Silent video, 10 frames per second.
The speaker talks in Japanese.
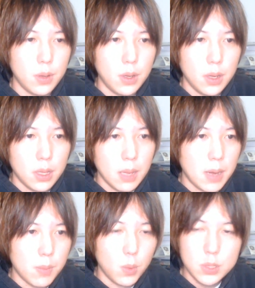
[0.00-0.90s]
で
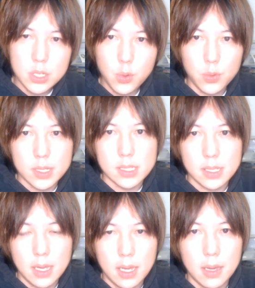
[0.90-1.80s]
まあもちろんです
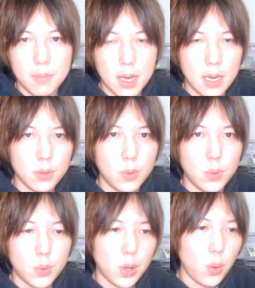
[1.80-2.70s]
ね、まあ、あ
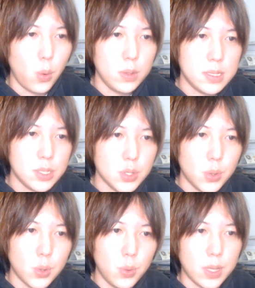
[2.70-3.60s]
のこれ法律上
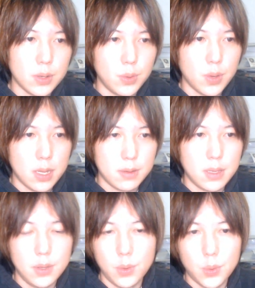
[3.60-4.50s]
どうなるのかって
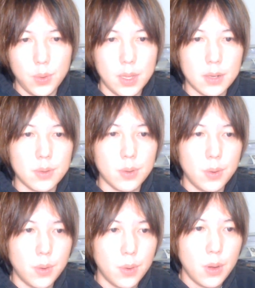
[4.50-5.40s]
いうことになる
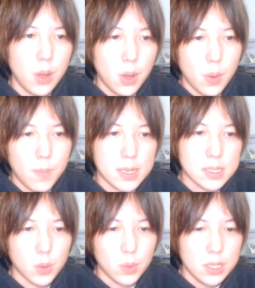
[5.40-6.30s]
と、まあ、そ
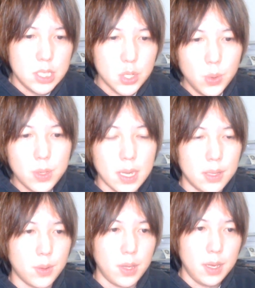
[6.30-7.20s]
の衣装権
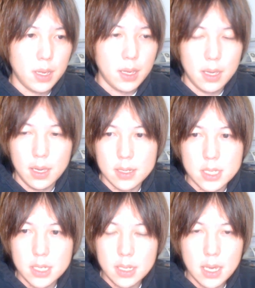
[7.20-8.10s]
のね、えー、
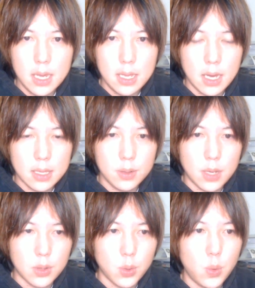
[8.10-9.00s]
侵害に当たる
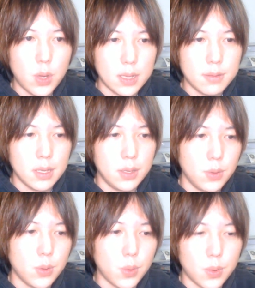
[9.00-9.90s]
かどうかってい
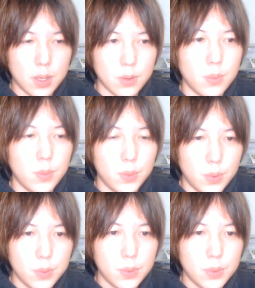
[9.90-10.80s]
うところだと思うの。
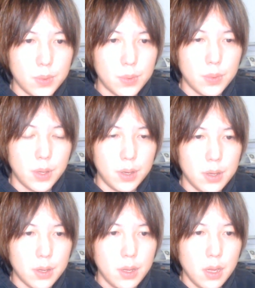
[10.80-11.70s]
ね。
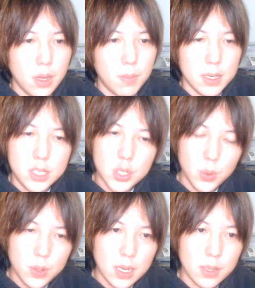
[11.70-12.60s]
まあ、一生権の